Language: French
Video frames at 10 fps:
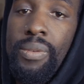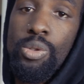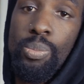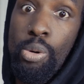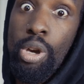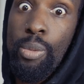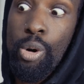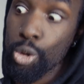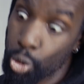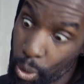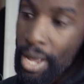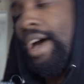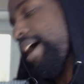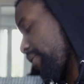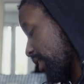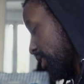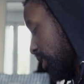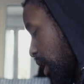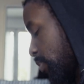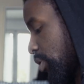soit avec une power bank, soit
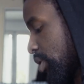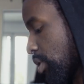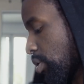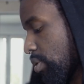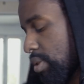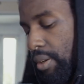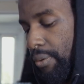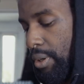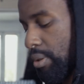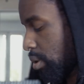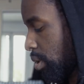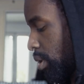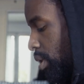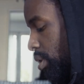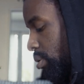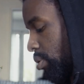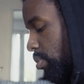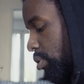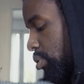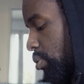avec un petit chargeur de téléphone qui se
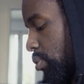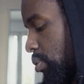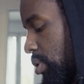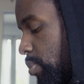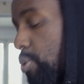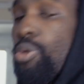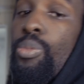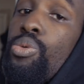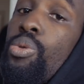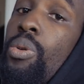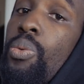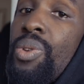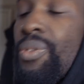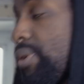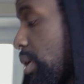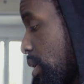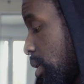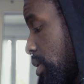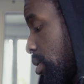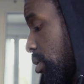branche sur le côté pour le module Wi-Fi.
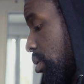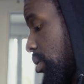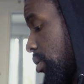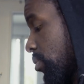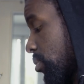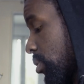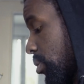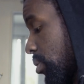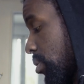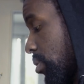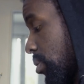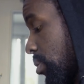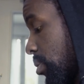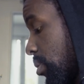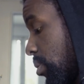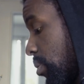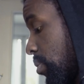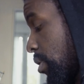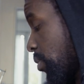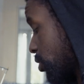donc
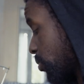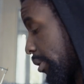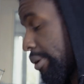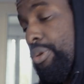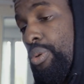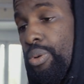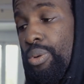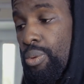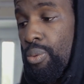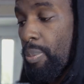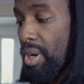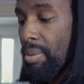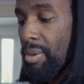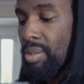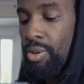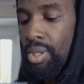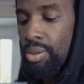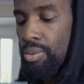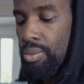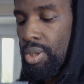malheureusement les deux n'ont pas la même
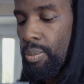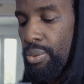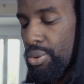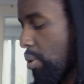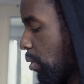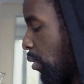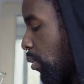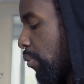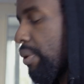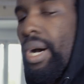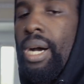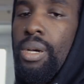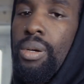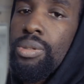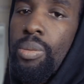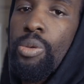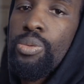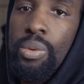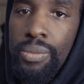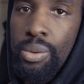alimentation donc c'est un peu chiant. On verra ensemble dans
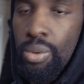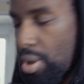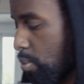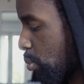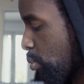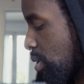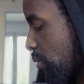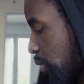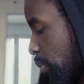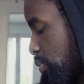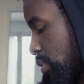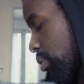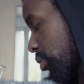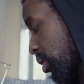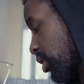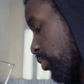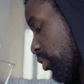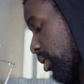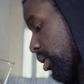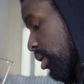une autre vidéo comment le modifier pour
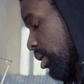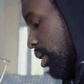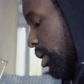l'alimenter